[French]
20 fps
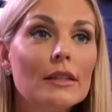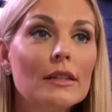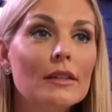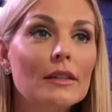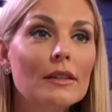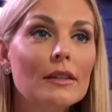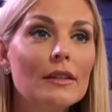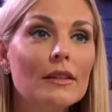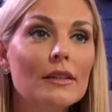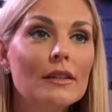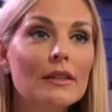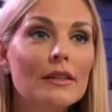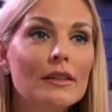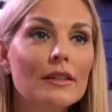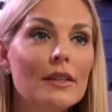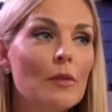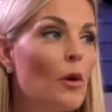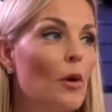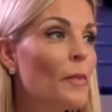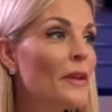Hein.
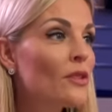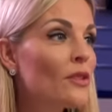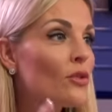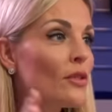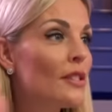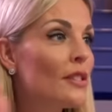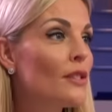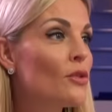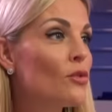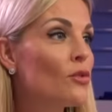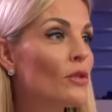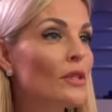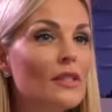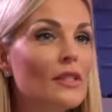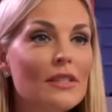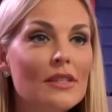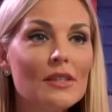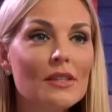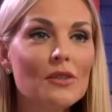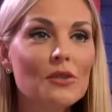Alors ah parce que c'est
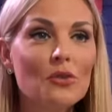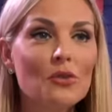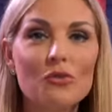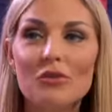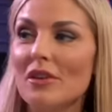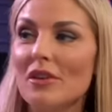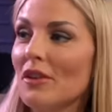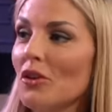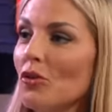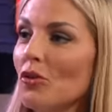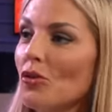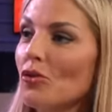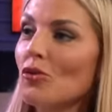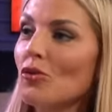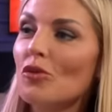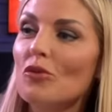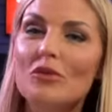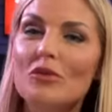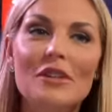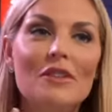ceux que vous avez
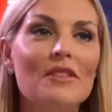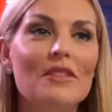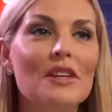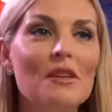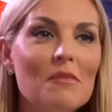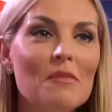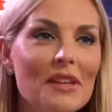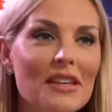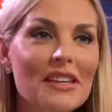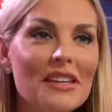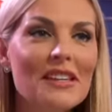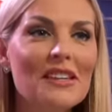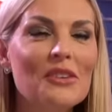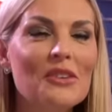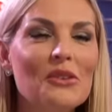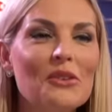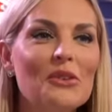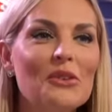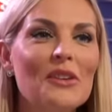connus, que vous avez aimés. Euh.